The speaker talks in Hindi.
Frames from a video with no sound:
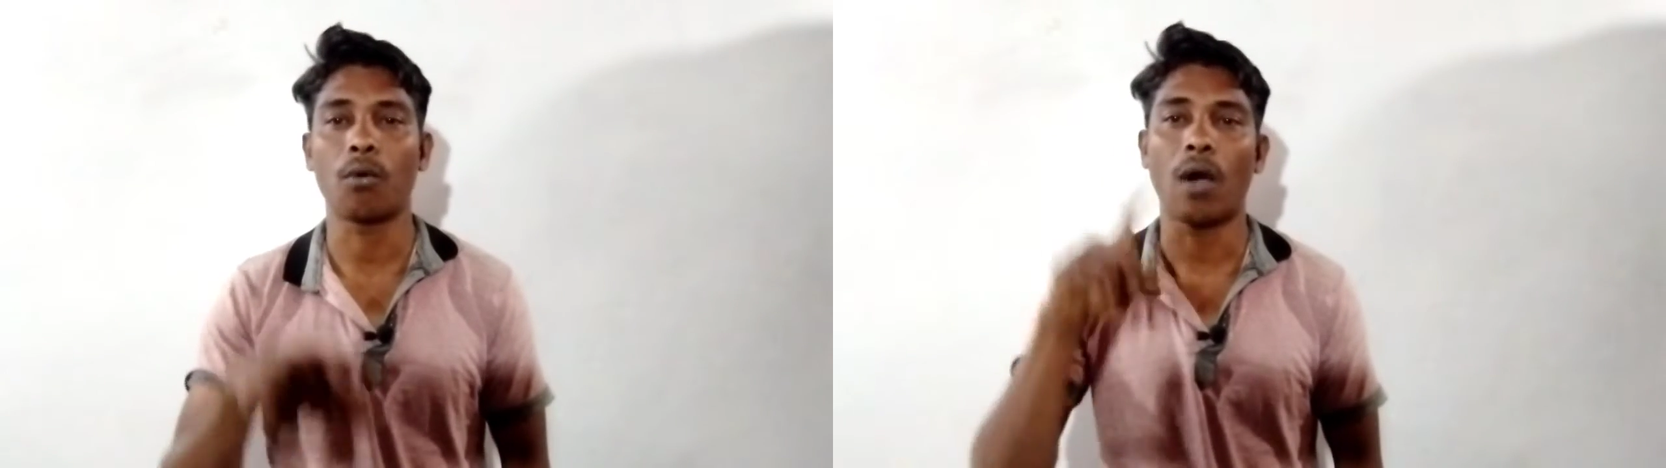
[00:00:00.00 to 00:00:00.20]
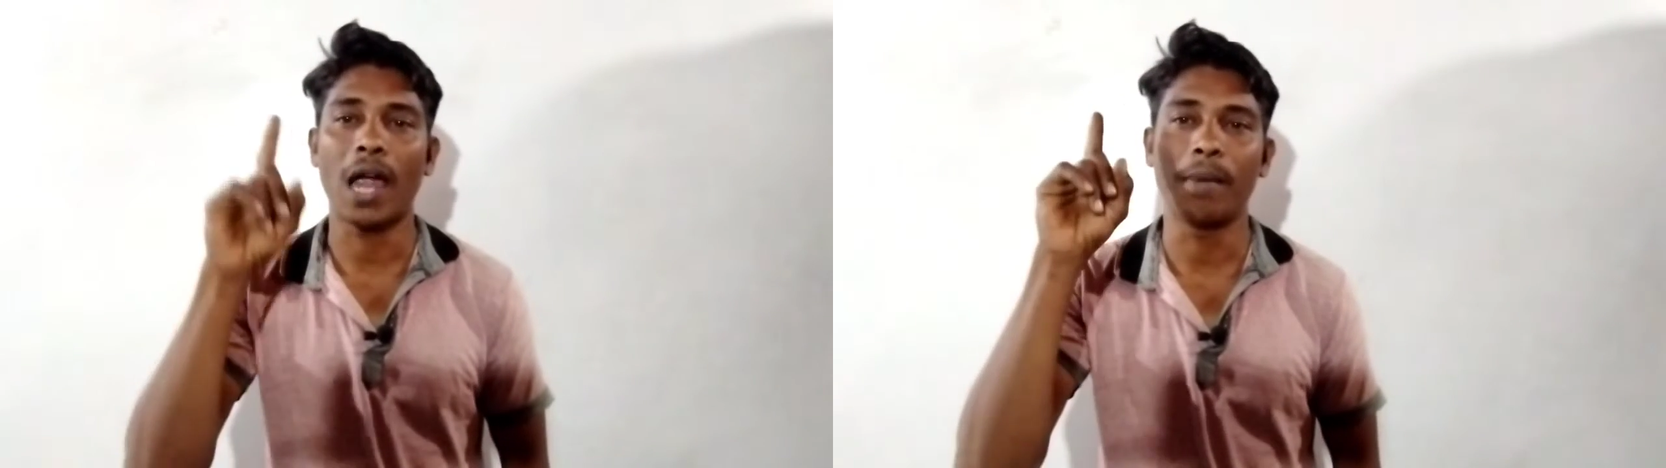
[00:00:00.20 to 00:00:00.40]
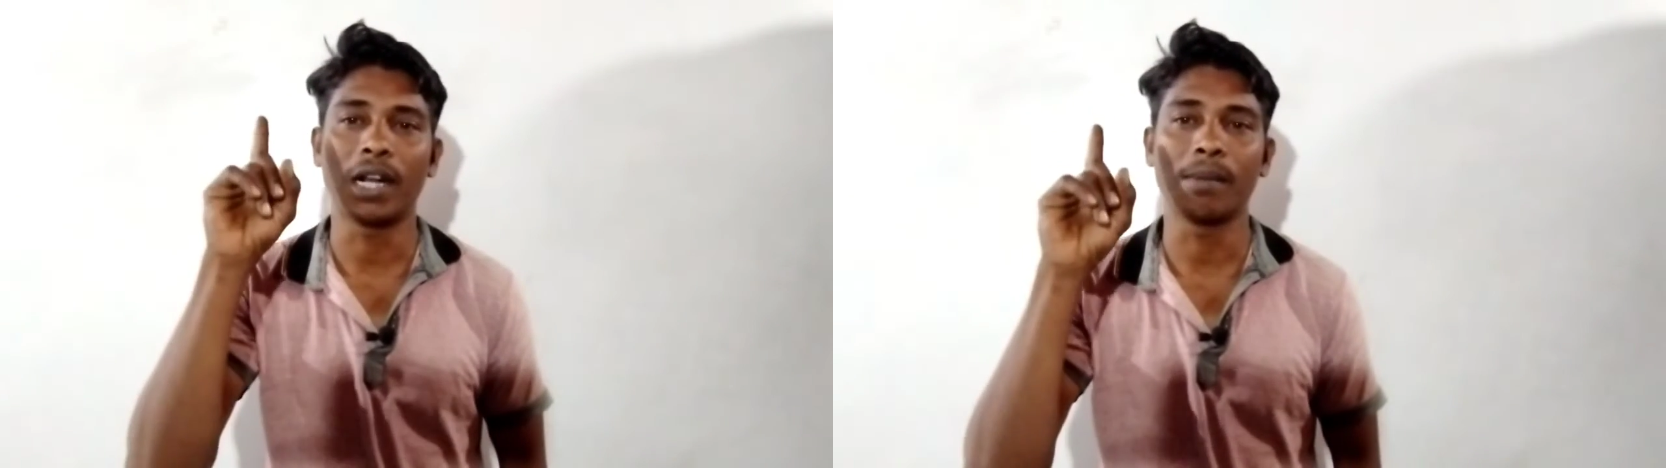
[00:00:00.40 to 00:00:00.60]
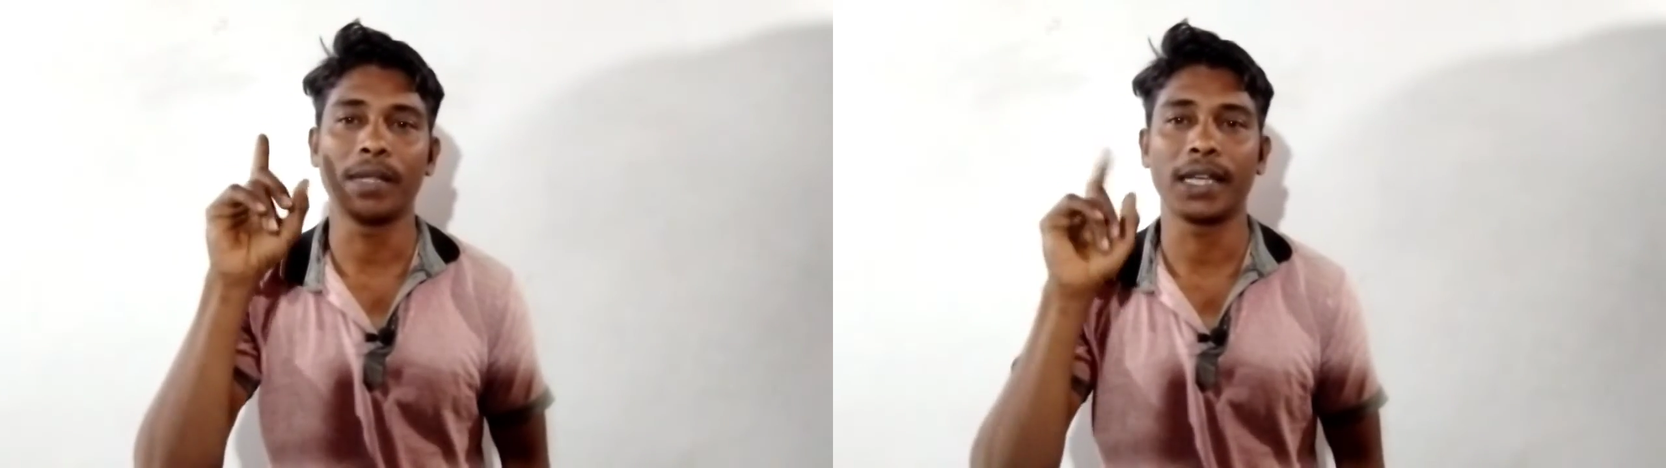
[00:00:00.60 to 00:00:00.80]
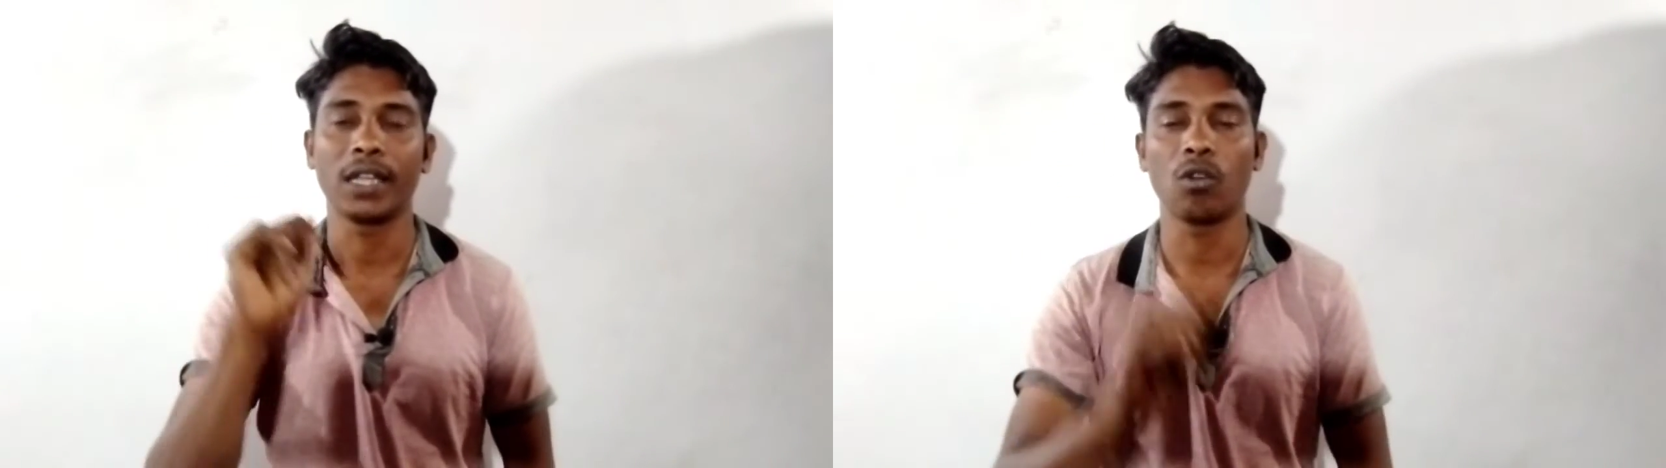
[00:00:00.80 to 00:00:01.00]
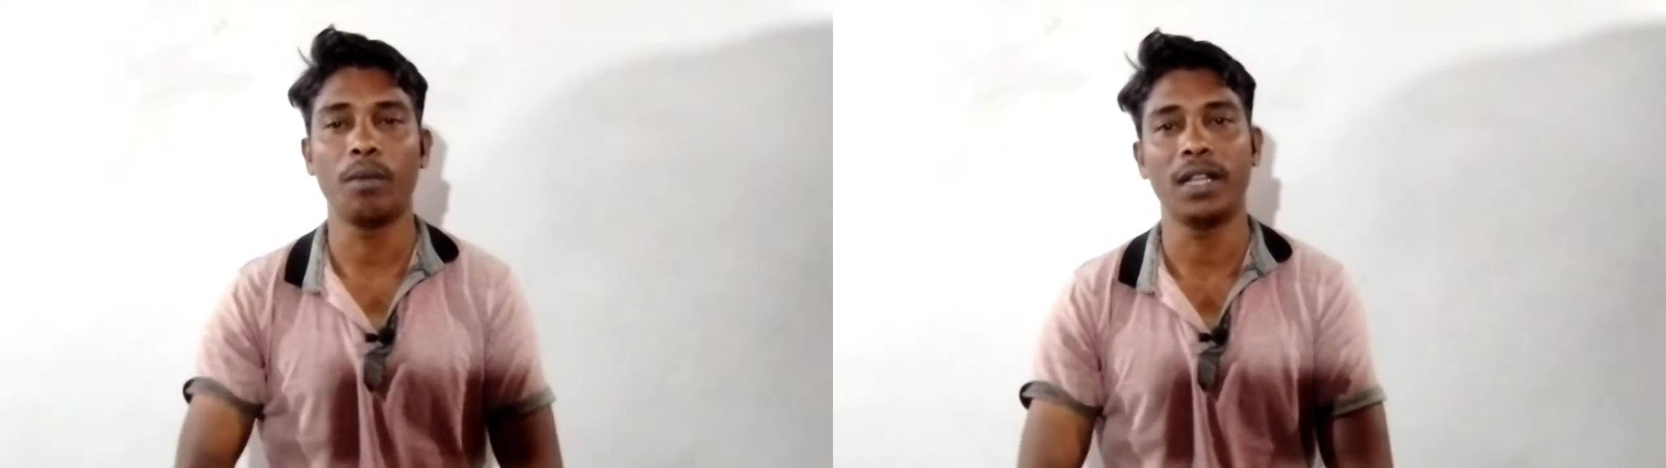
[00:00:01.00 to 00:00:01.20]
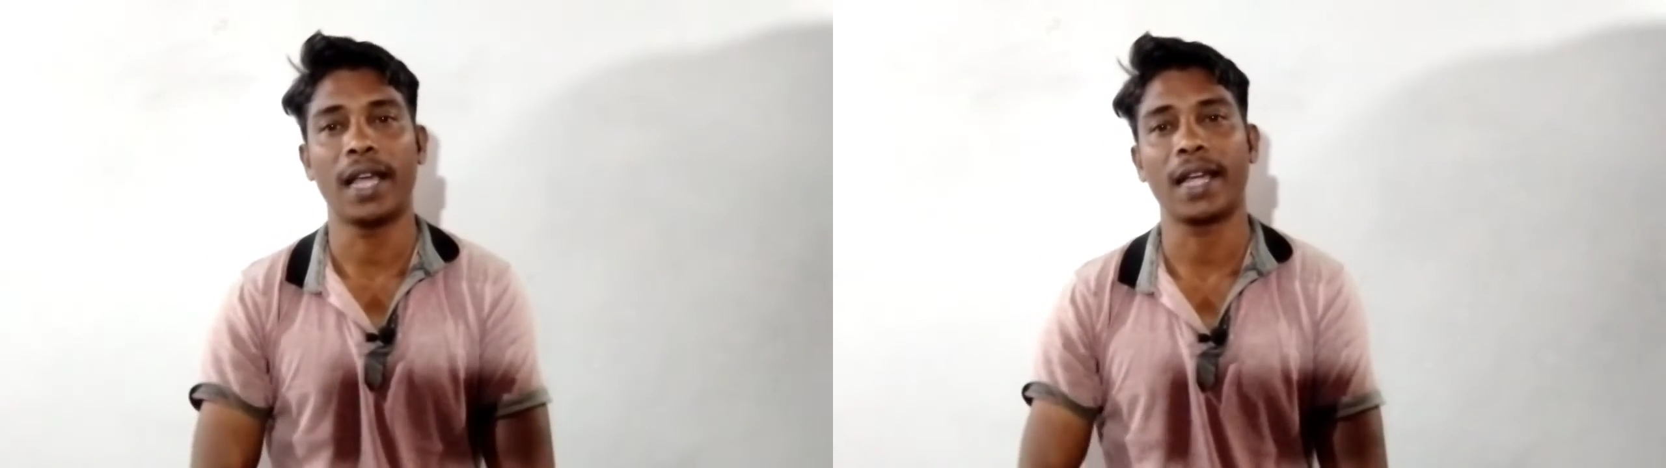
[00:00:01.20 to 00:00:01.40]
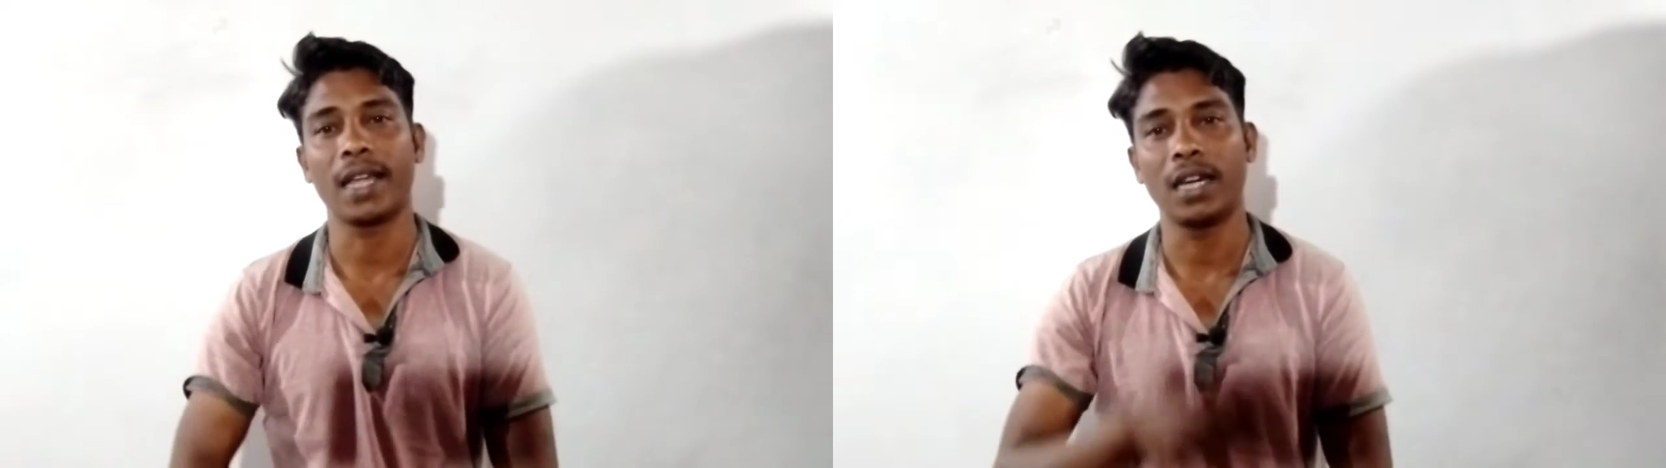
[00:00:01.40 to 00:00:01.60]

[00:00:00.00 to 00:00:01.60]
आपको आई बटन पर देखने को मिल जाएगा